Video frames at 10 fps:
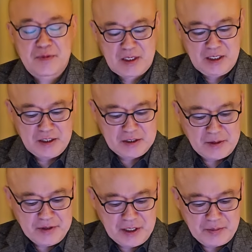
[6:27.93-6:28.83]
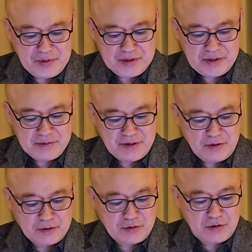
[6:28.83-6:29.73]
이 이재명의 피습을
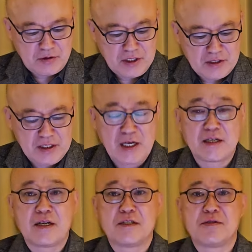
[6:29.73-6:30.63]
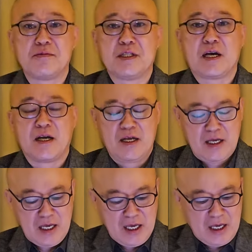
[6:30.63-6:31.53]
놓고 이런 이야기를 했습니다.
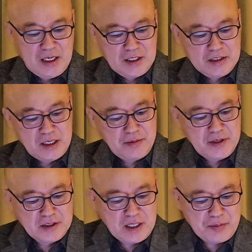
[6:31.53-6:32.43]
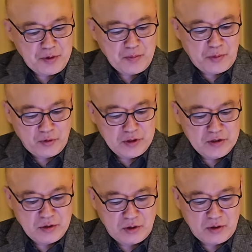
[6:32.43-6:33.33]
이재명 대표
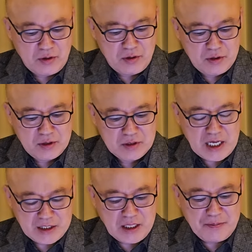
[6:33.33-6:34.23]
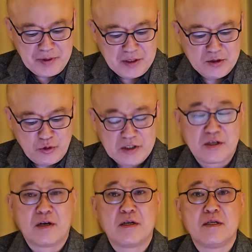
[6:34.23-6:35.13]
본인도 상대편이
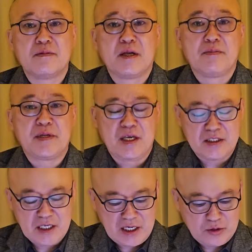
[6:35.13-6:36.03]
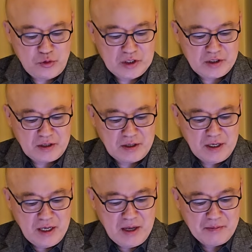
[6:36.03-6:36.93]
돼서 이번에 피해자가 돼서
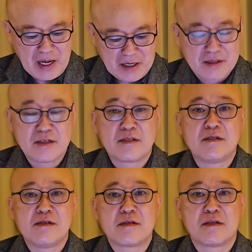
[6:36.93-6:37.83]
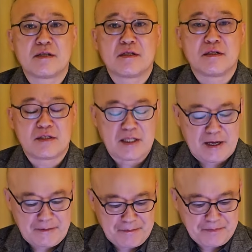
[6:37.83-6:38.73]
많은 것을 느꼈을
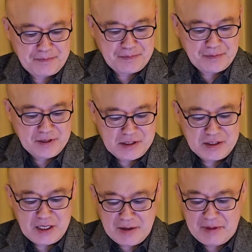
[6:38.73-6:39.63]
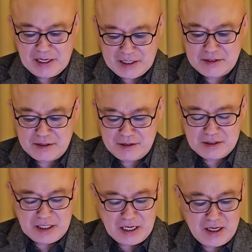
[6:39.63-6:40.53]
것이다. 느낀 게 많았을
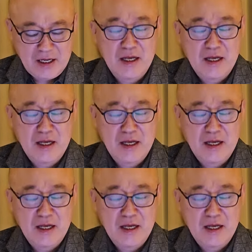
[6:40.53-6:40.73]
것이다.